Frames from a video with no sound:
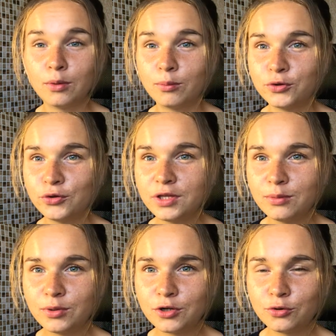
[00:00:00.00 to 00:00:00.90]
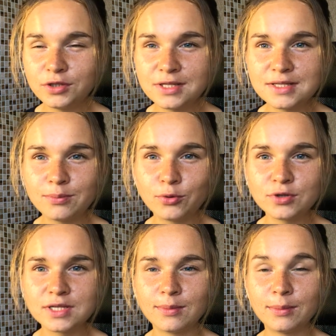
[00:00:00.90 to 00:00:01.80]
Многие приходят с
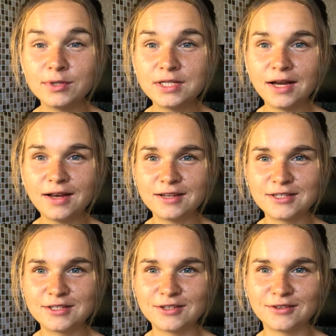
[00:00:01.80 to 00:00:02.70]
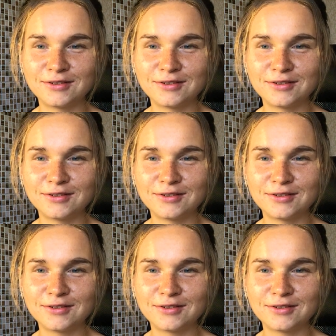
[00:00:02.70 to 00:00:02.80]
запросом об идеальности,